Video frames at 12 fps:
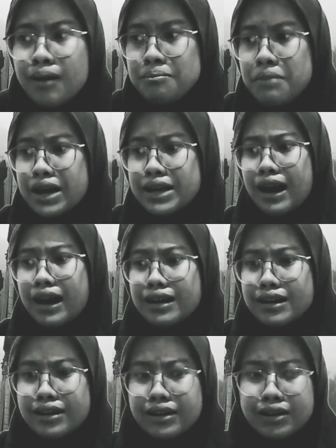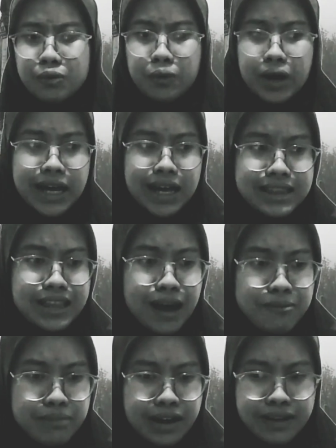bayangkan we
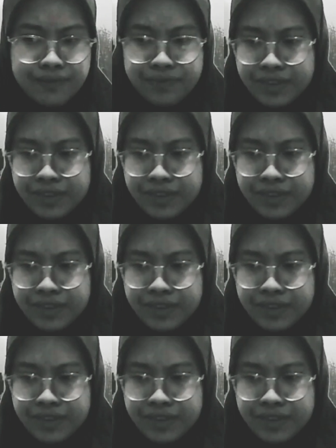etama